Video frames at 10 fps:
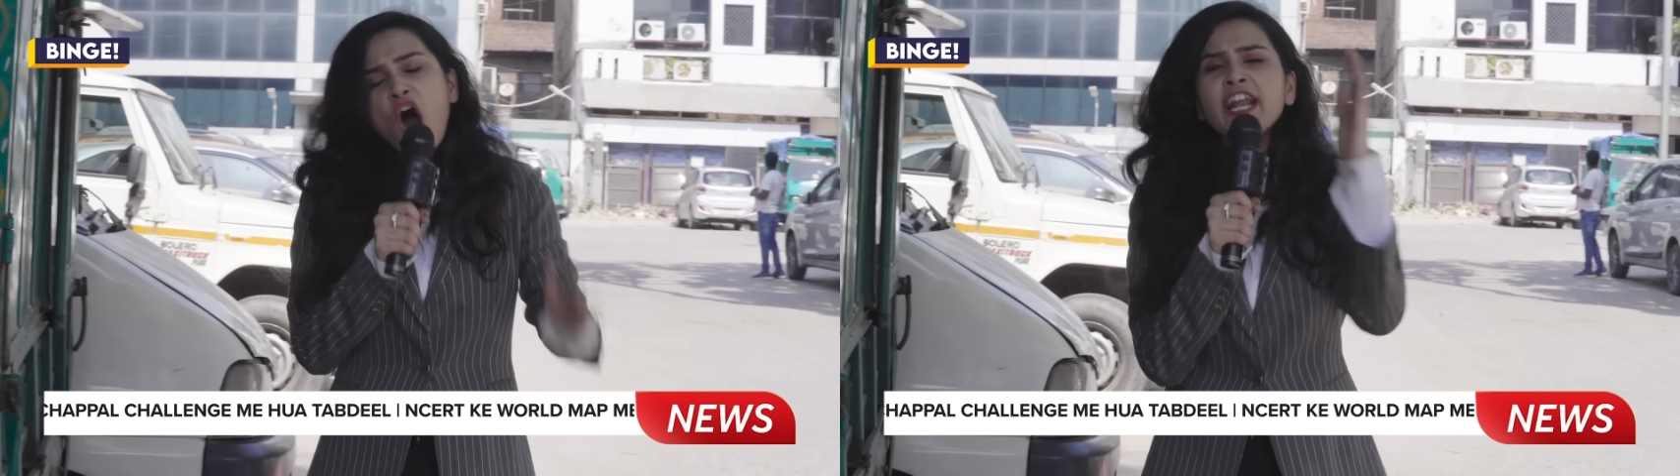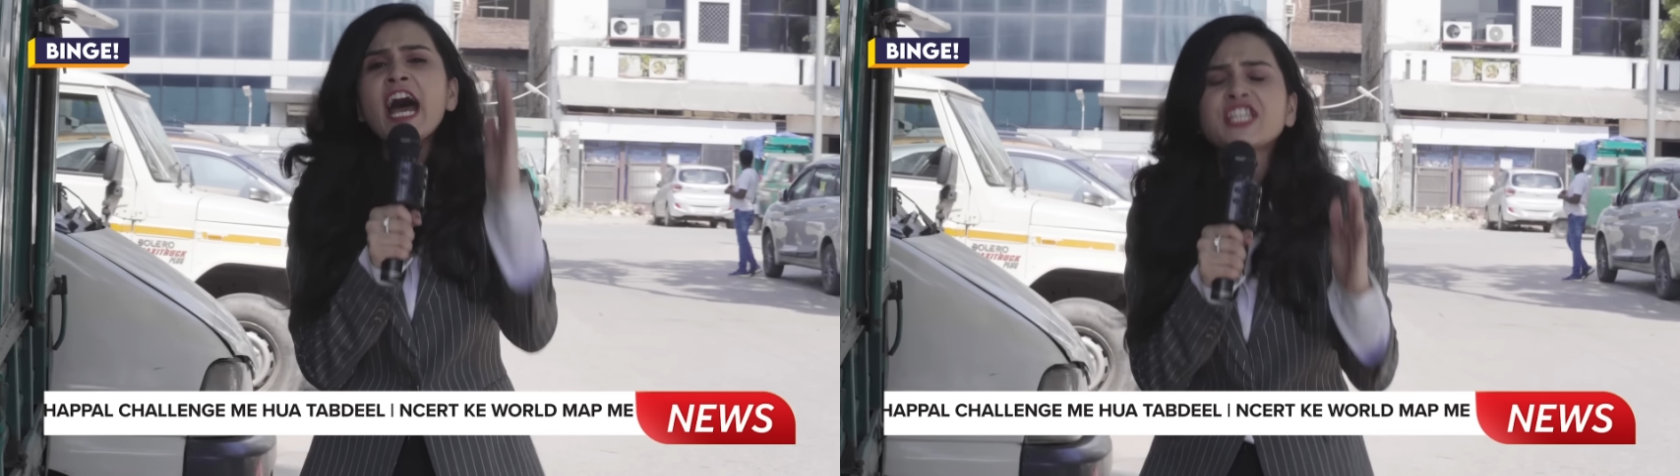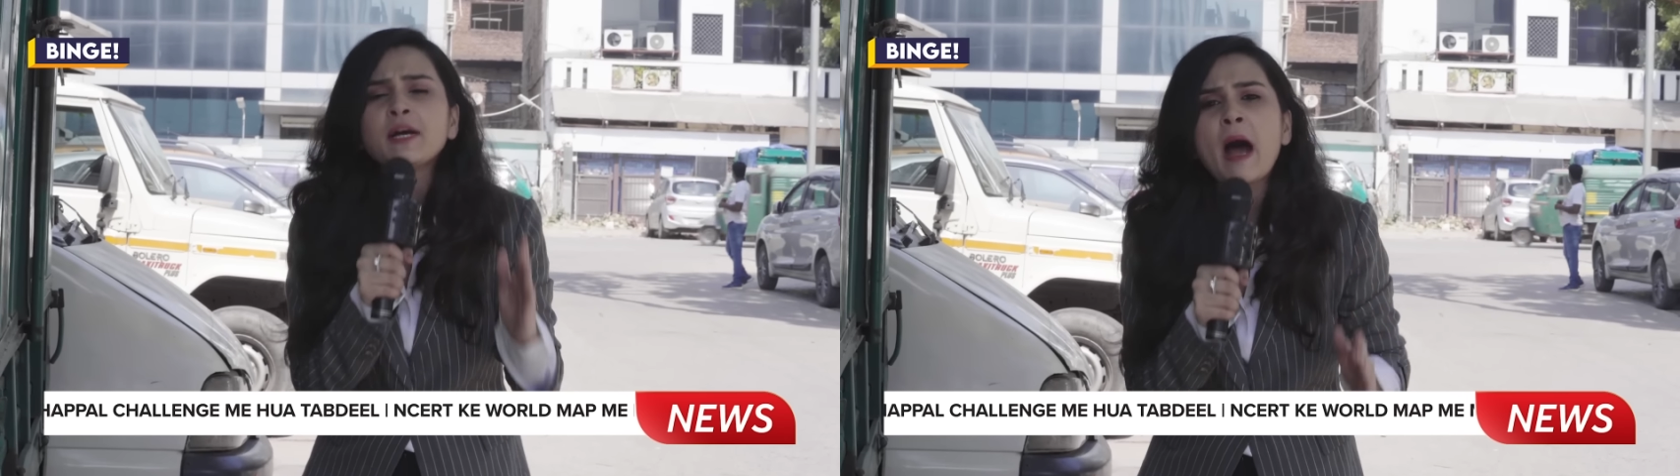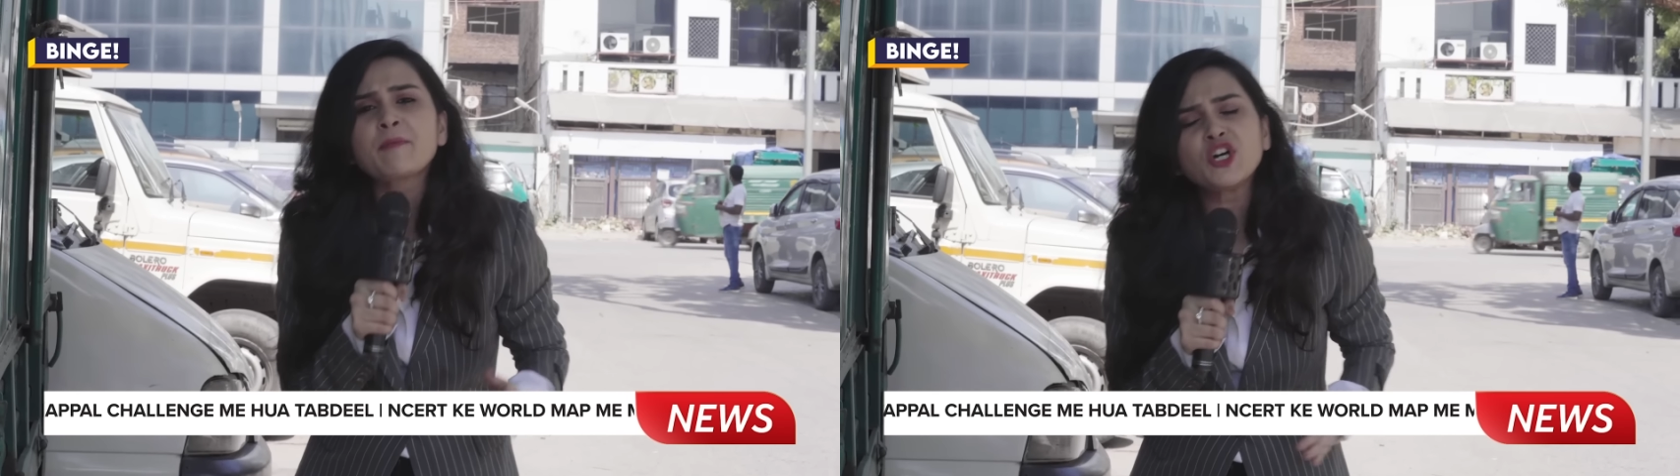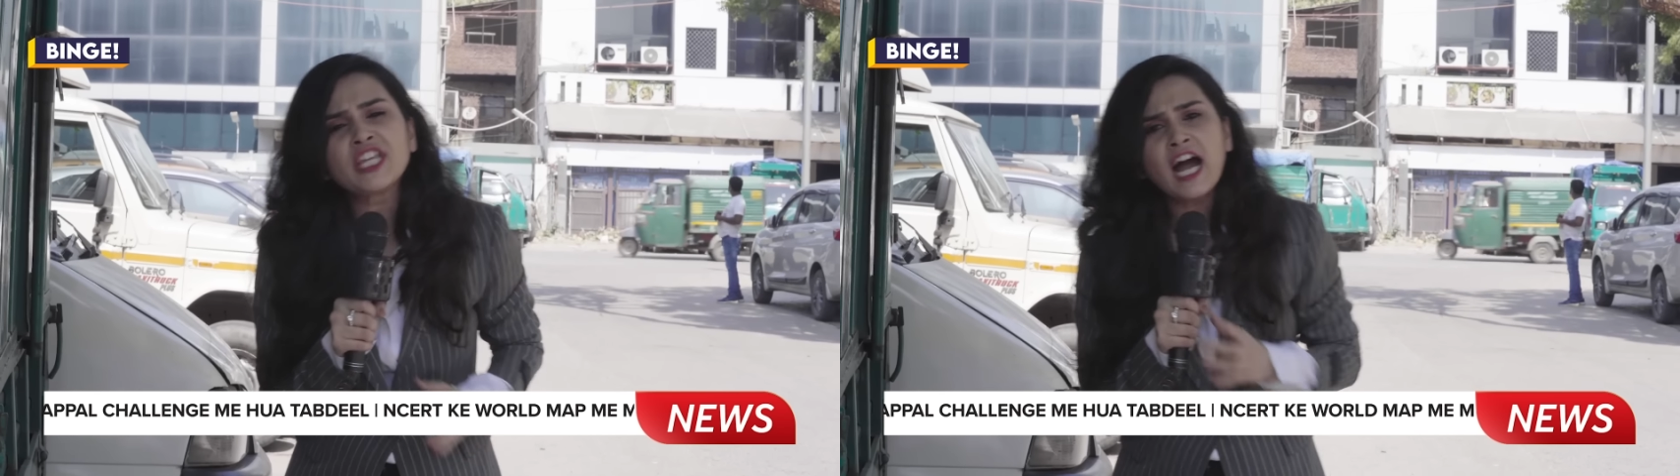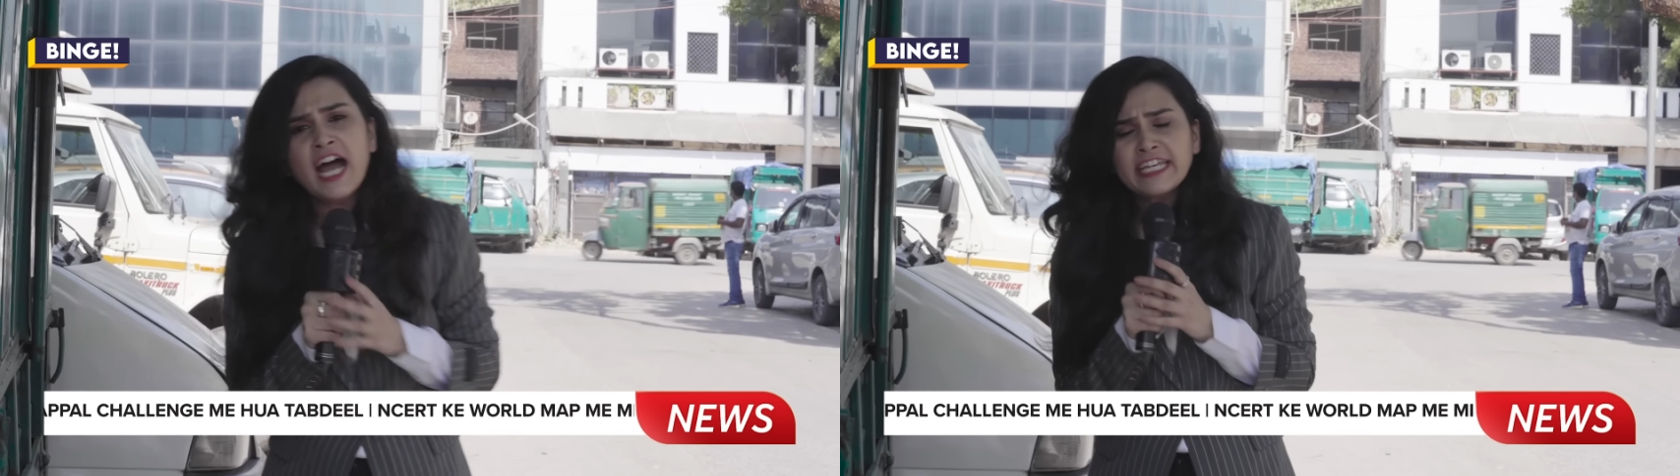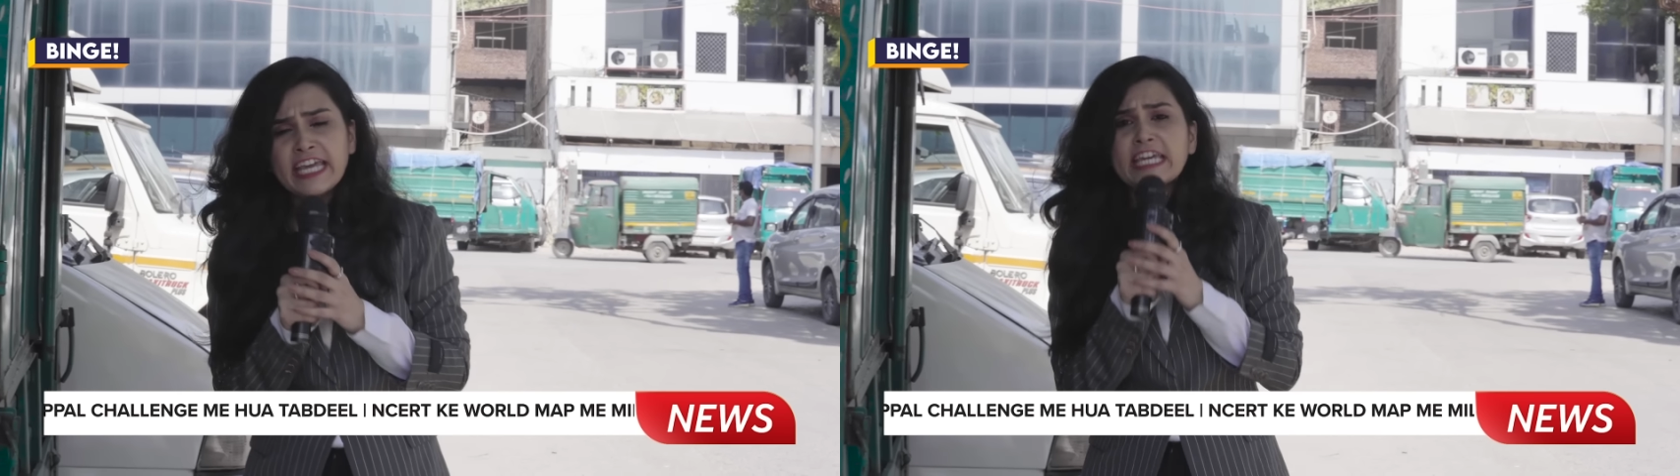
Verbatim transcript: और आज हम आपको दिखाएंगे